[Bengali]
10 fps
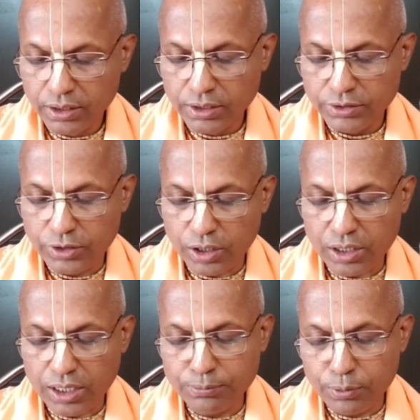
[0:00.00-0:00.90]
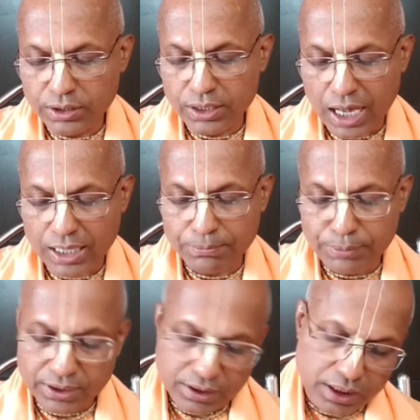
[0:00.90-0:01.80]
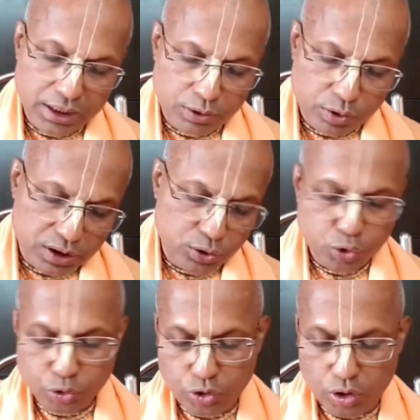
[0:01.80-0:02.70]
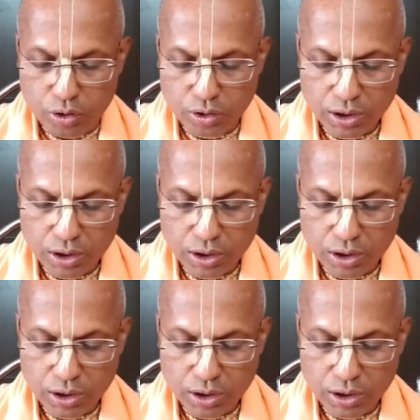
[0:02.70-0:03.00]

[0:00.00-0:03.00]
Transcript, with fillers: জগন্নাথপুরীতে এক পিতৃহীন অতি সুন্দর